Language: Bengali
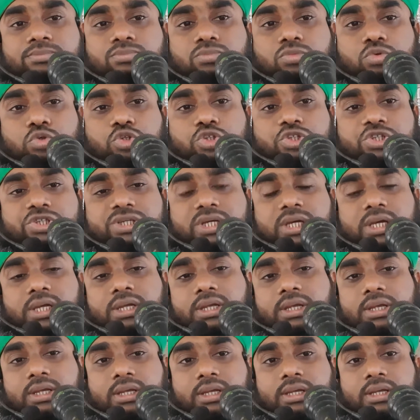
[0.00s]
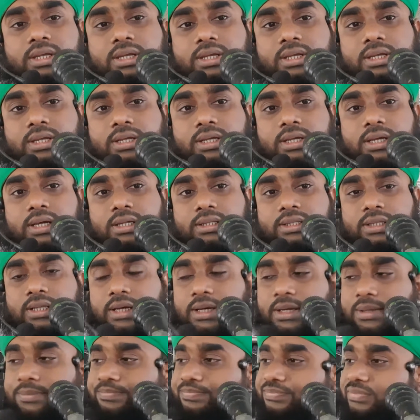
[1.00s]
مشيدة
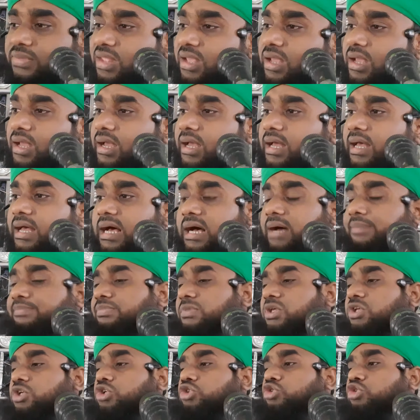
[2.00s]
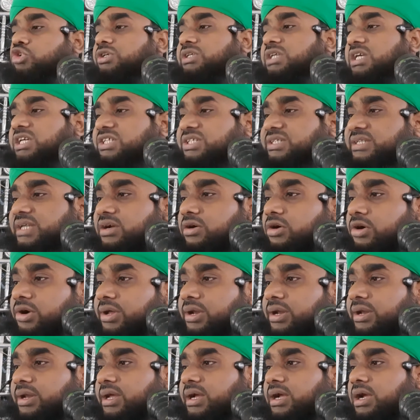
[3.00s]
আপনি যতই চেষ্টা
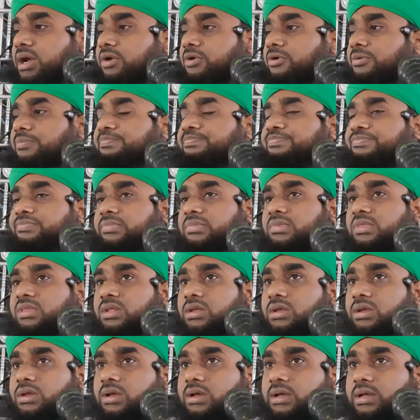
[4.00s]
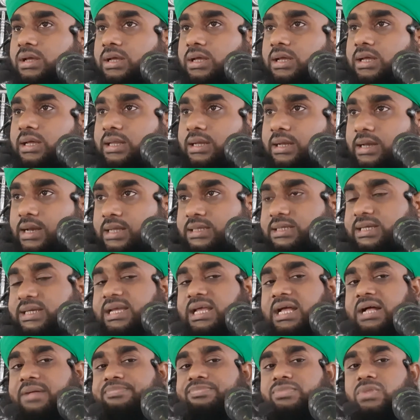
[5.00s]
করেন না কেন
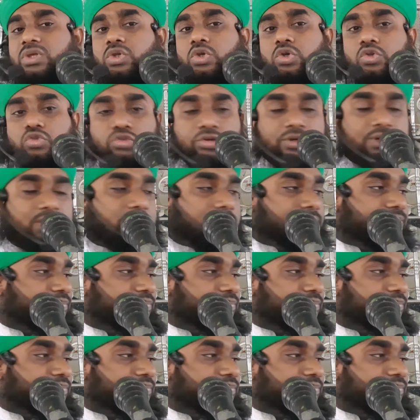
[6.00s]
নিজেকে আপনি যতই